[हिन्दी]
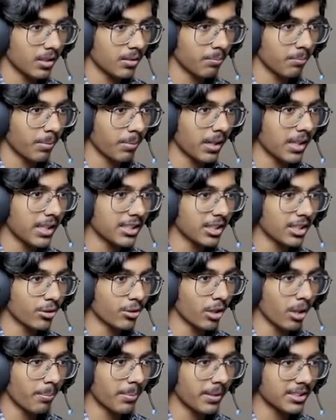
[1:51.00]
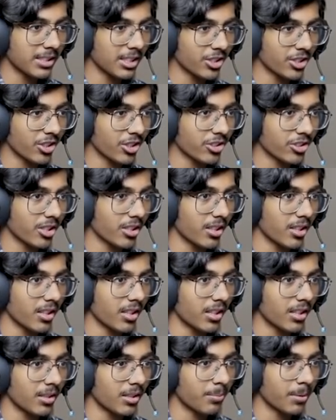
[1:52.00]
पहले इसका थोड़ा बेसिक
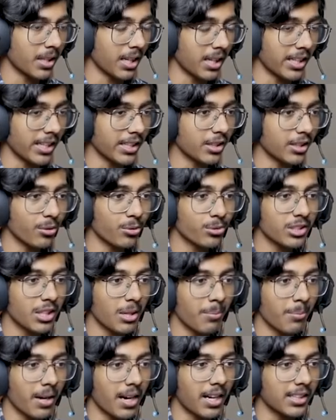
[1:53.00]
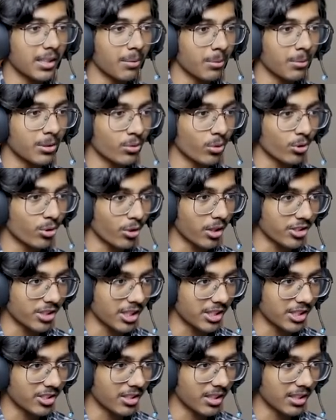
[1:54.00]
स्ट्रक्चर बना लेता हूँ उसके बाद हम इसको थोड़ा
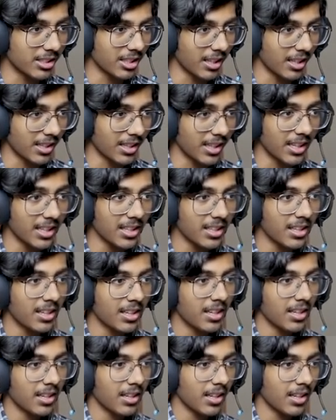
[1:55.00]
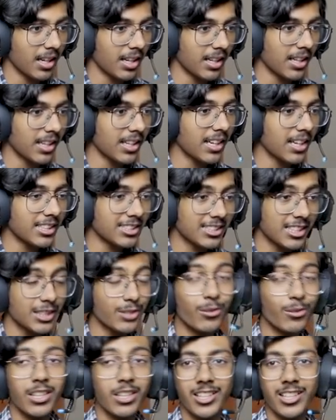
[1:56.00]
चेंज करते रहेंगे एंड आई गेस दिस
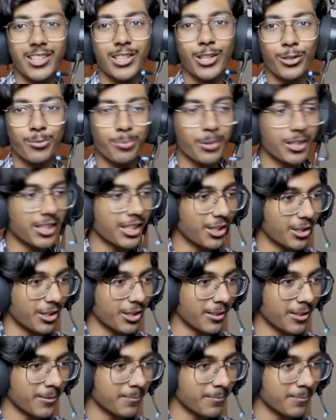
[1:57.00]
विल टर्न आउट प्रेटी गुड